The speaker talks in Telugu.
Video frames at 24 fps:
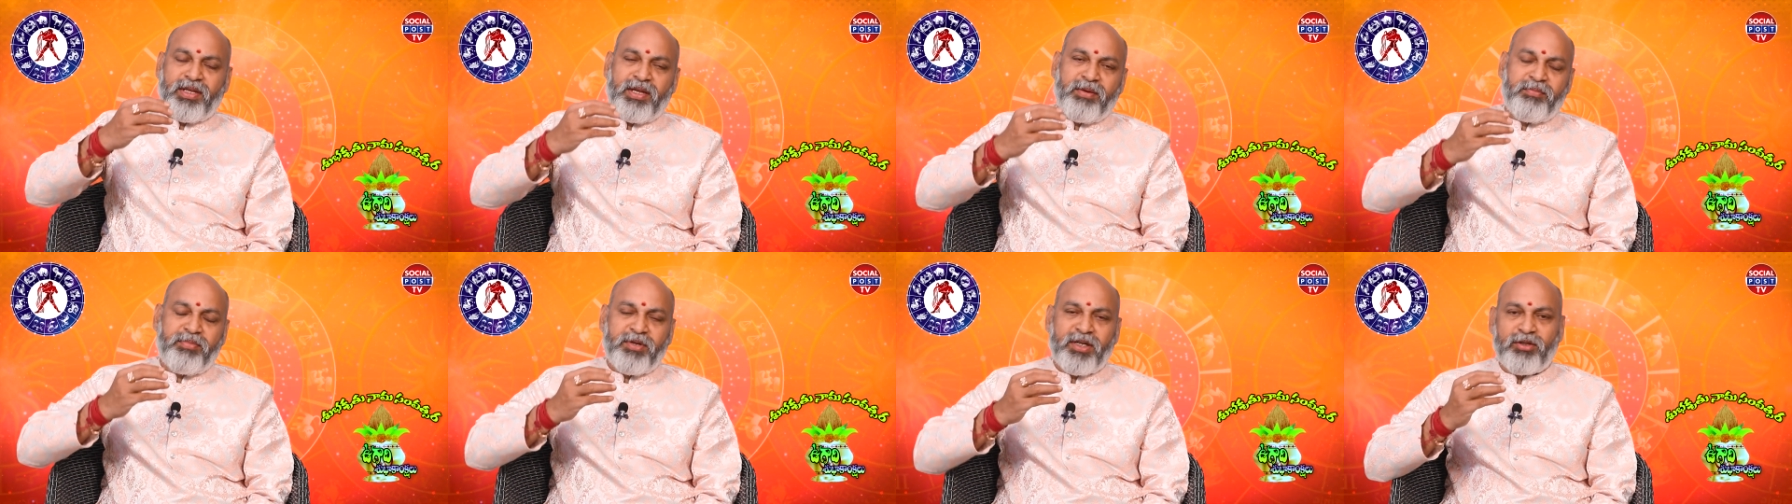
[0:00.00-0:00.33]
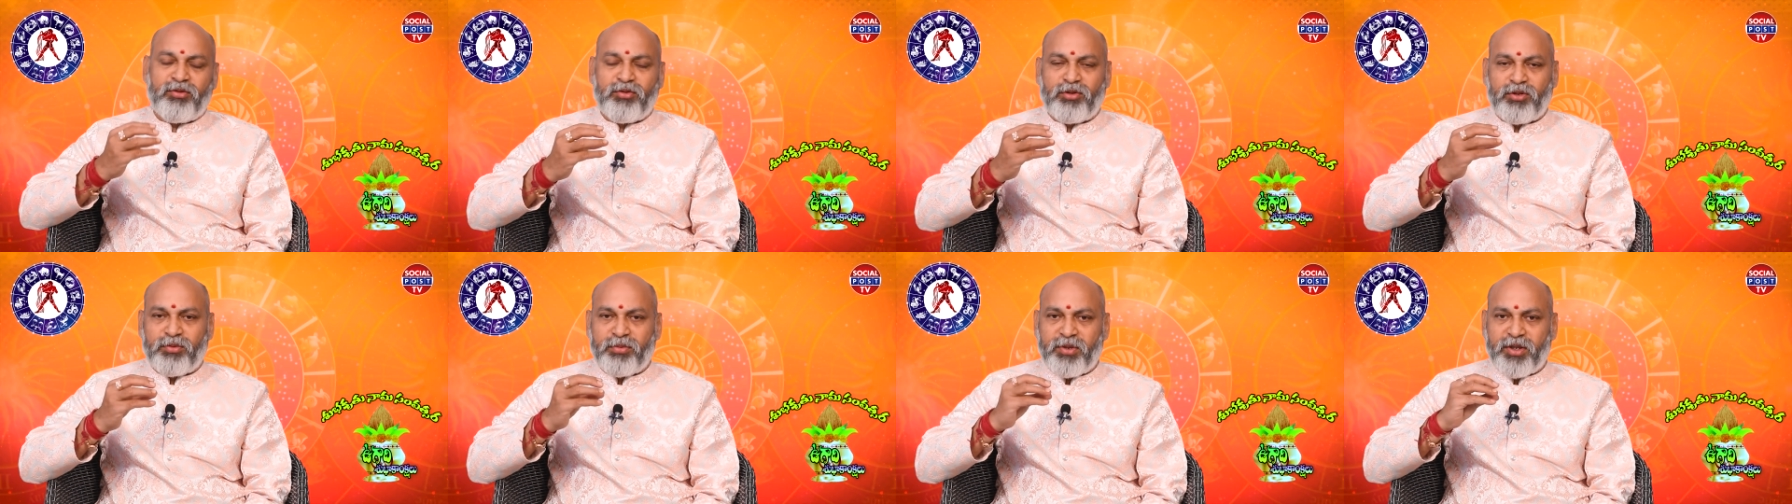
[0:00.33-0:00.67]

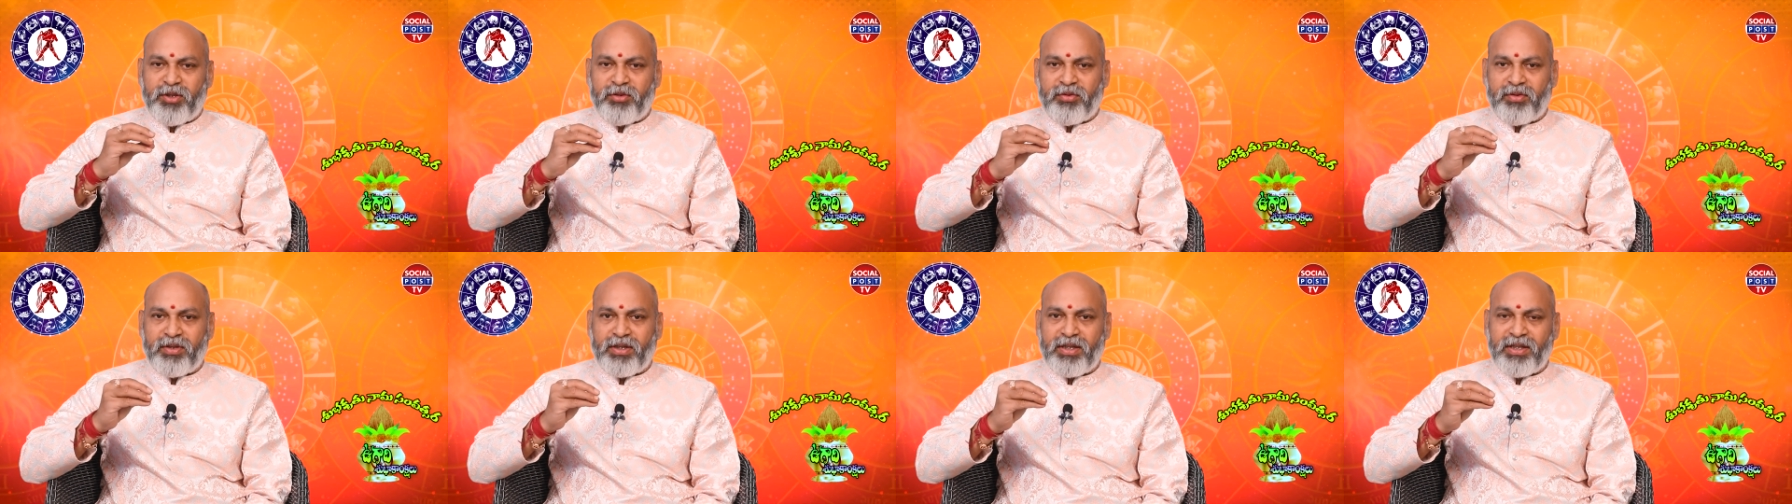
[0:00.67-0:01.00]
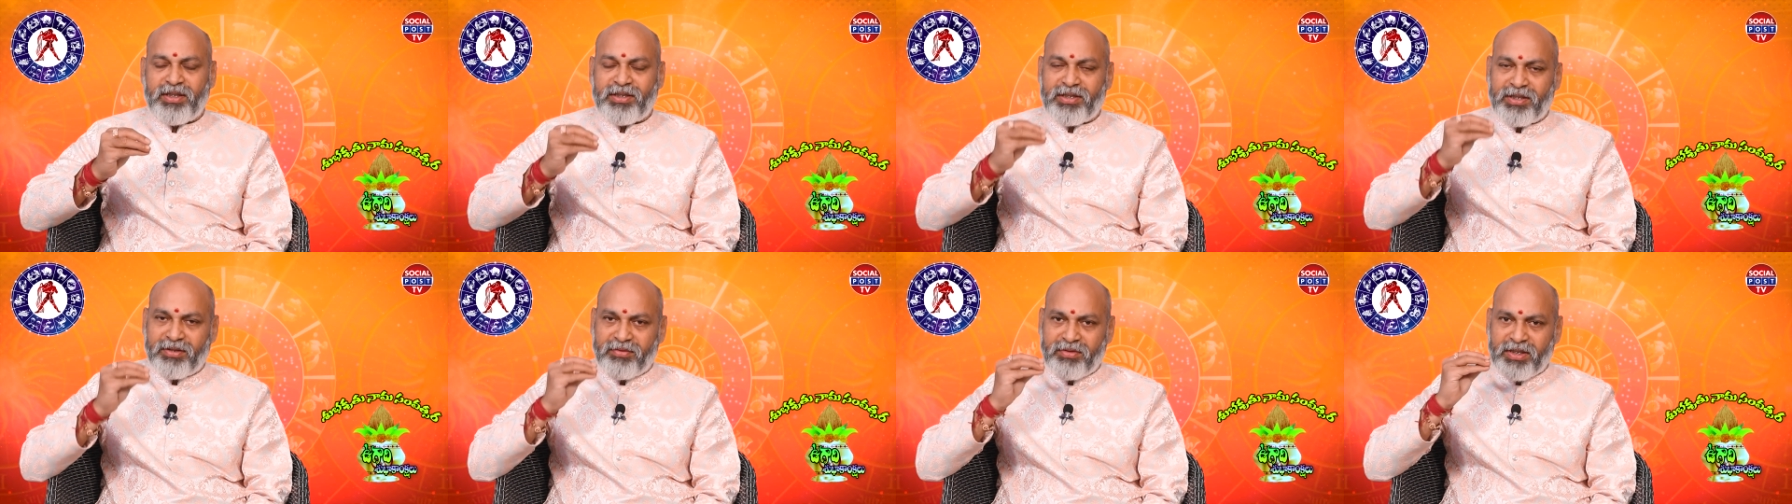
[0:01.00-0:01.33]
ఎప్పుడైనా గుర్తుపెట్టుకోండి
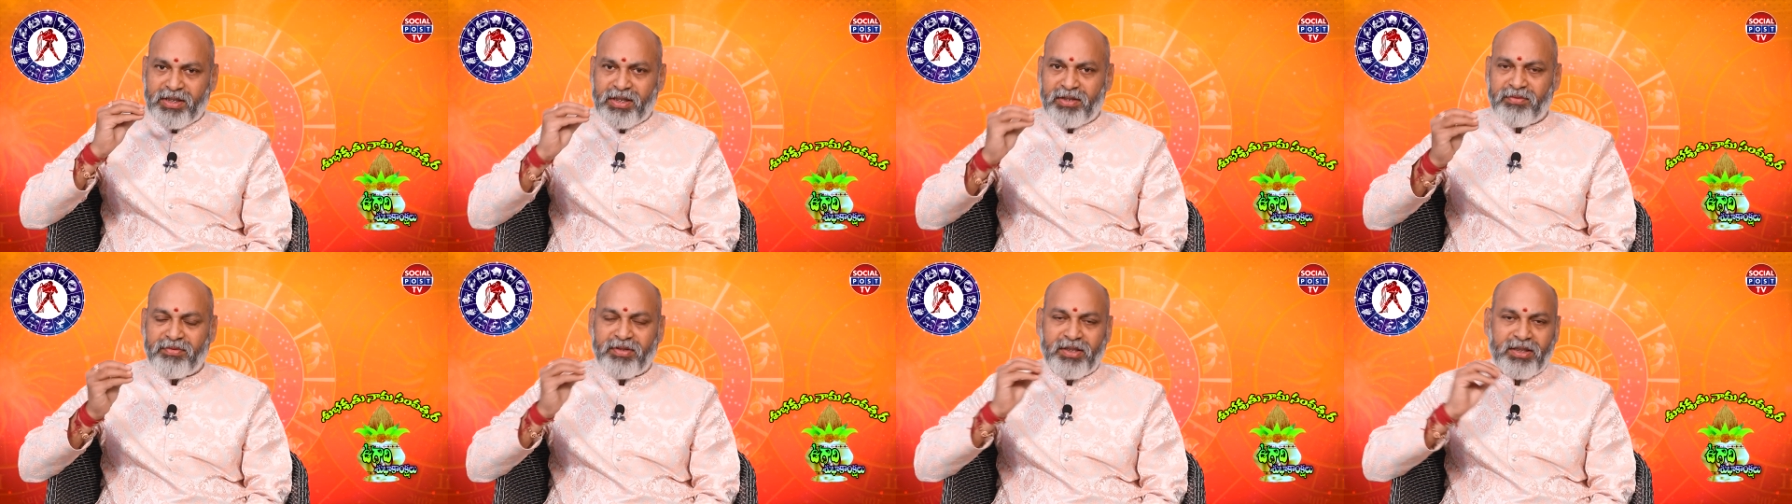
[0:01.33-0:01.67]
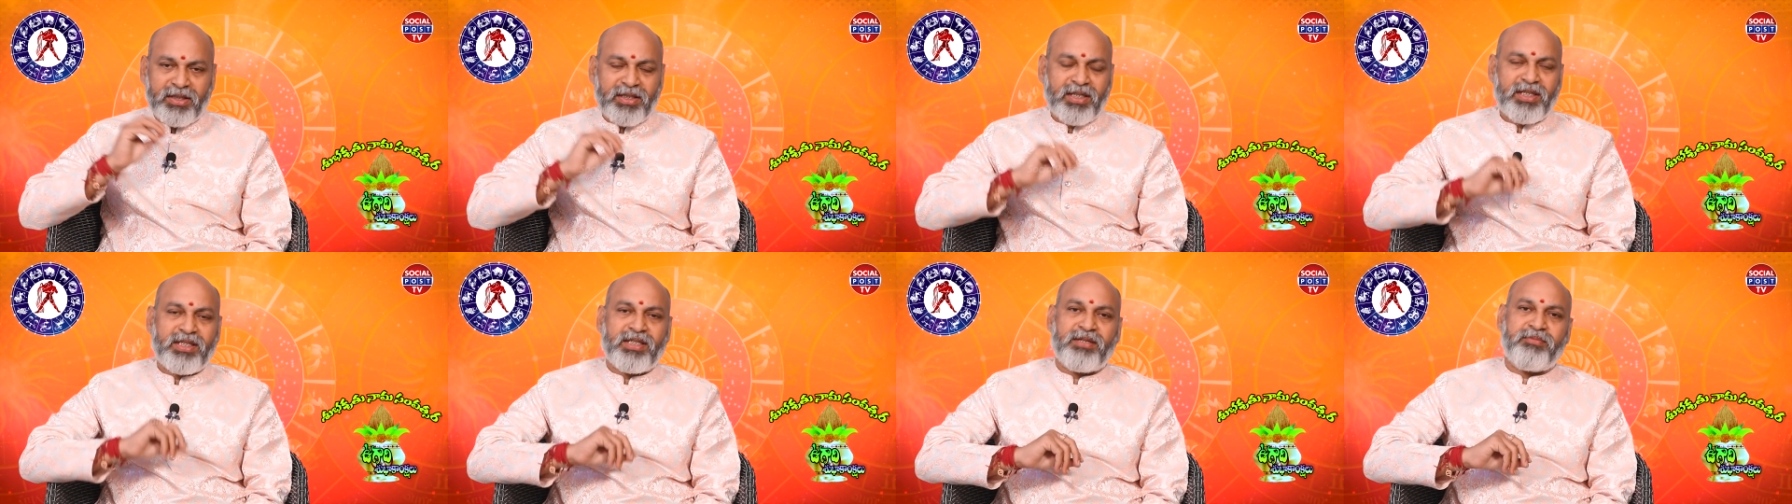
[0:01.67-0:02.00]
సంవత్సర
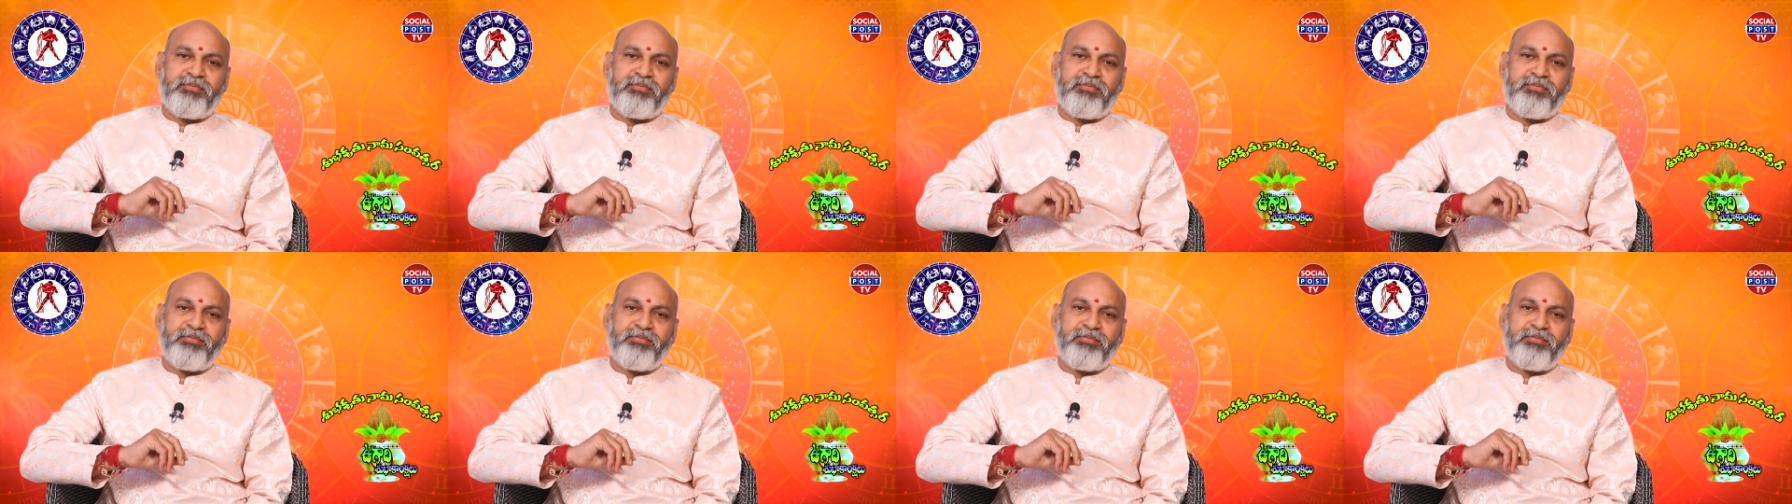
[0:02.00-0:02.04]
ఫలితాలు